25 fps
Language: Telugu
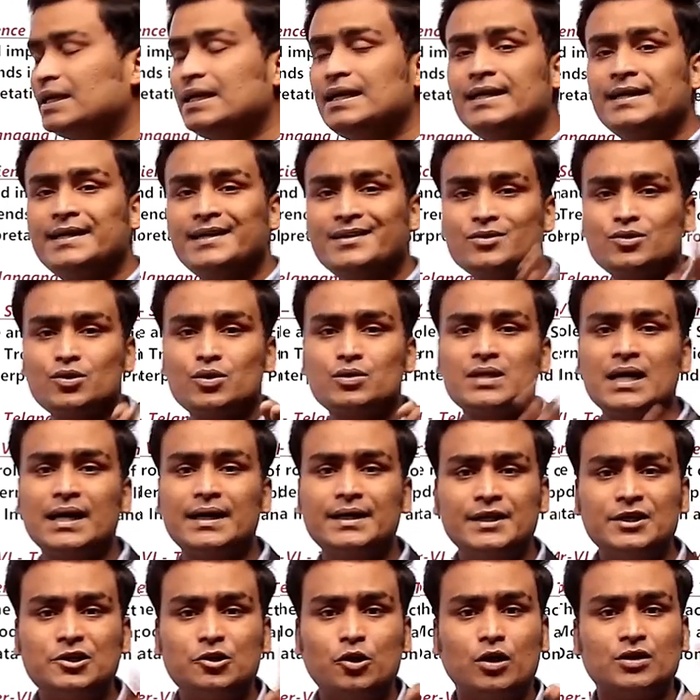ఇండియన్
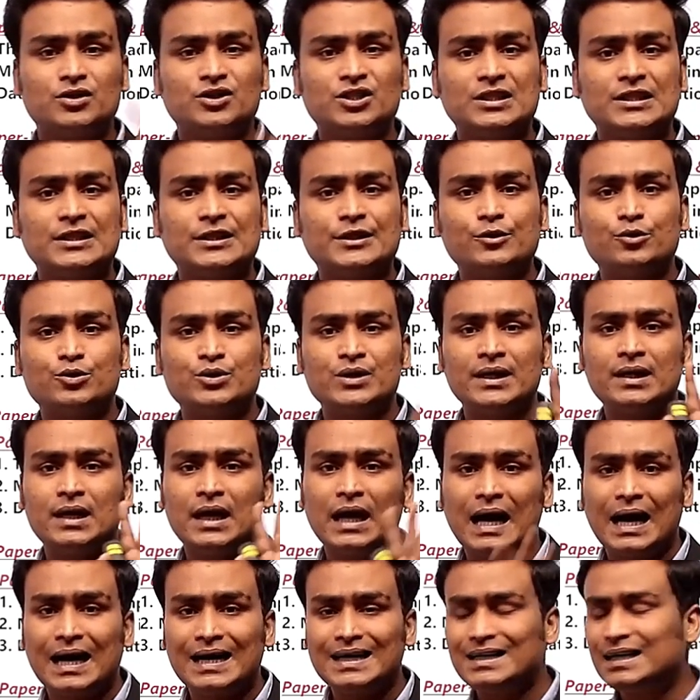సొసైటీ కాన్స్టిట్యూషన్
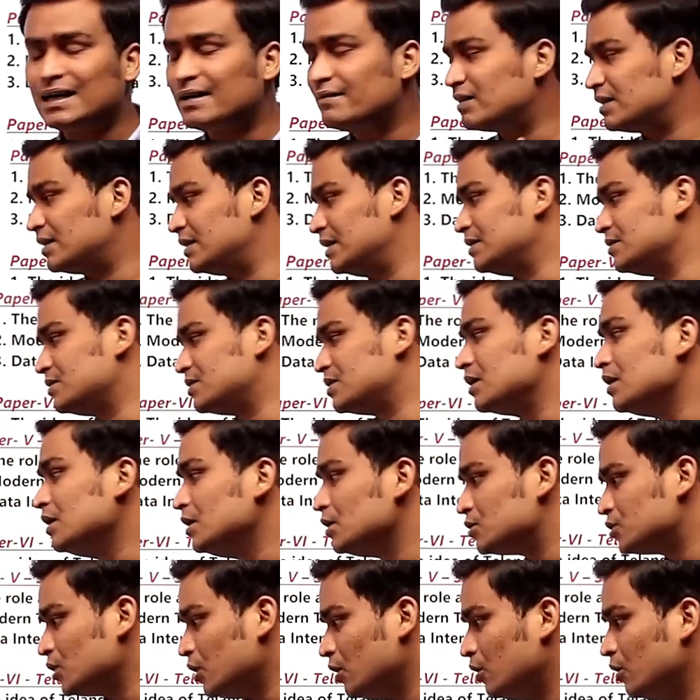అండ్ గవర్నెన్స్
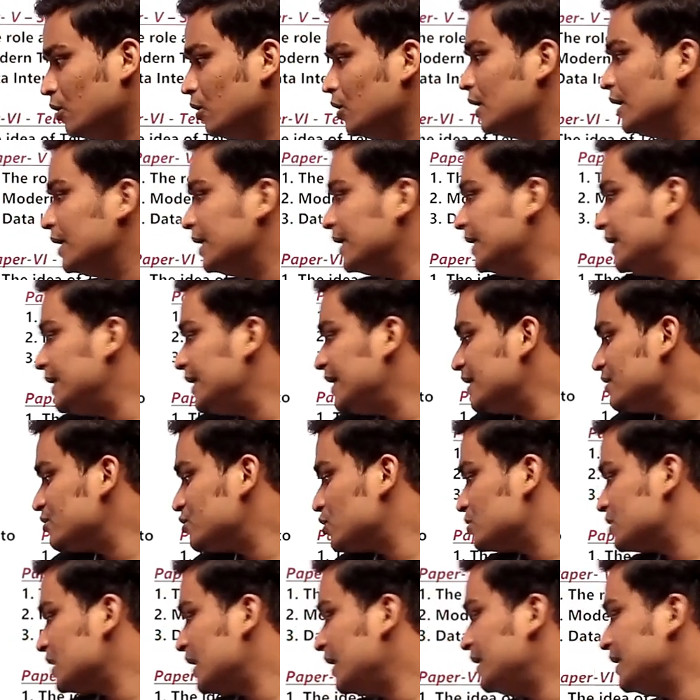సో ఇండియన్
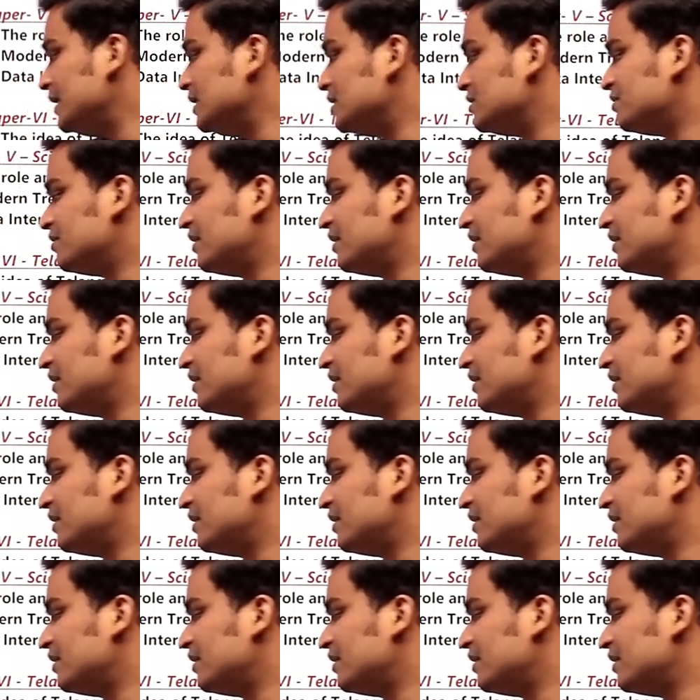సొసైటీ